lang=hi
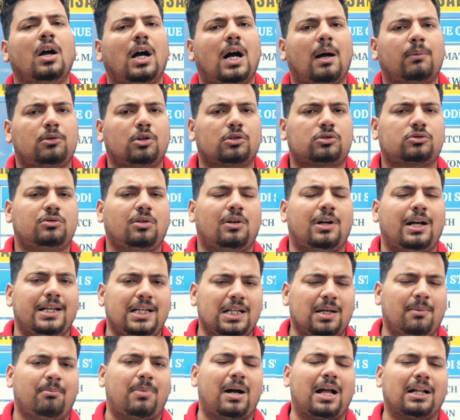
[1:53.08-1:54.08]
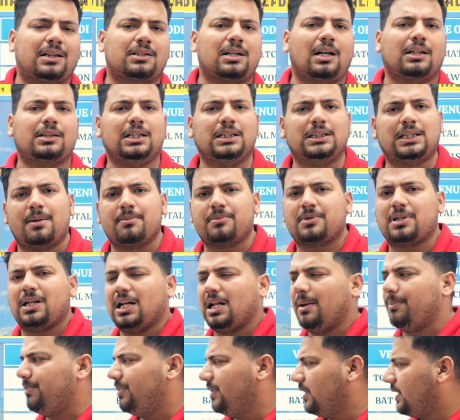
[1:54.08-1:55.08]
अब दोस्तों आइए हम बात करते हैं धर्मशाला
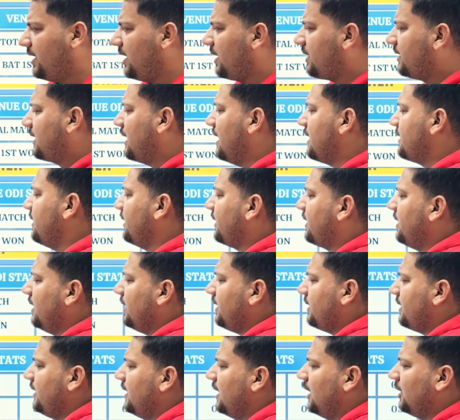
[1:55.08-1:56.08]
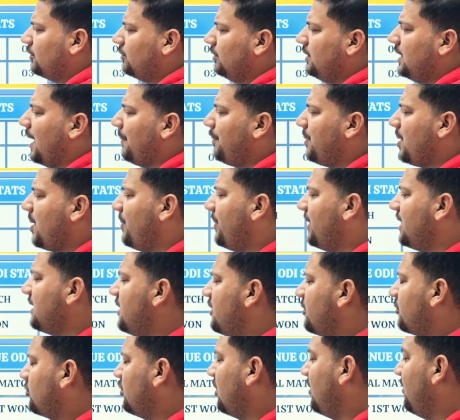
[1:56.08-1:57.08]
विकेट कैसे खेलती हैं तो यहाँ पे ब्रिज
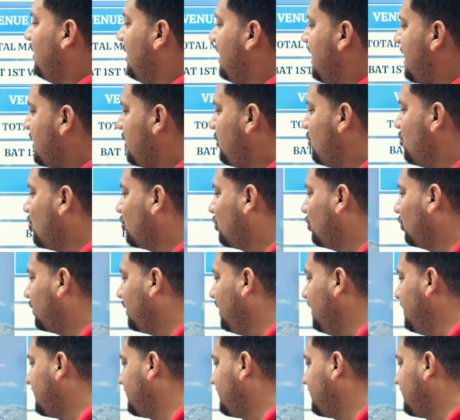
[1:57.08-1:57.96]
स्कोर महज 230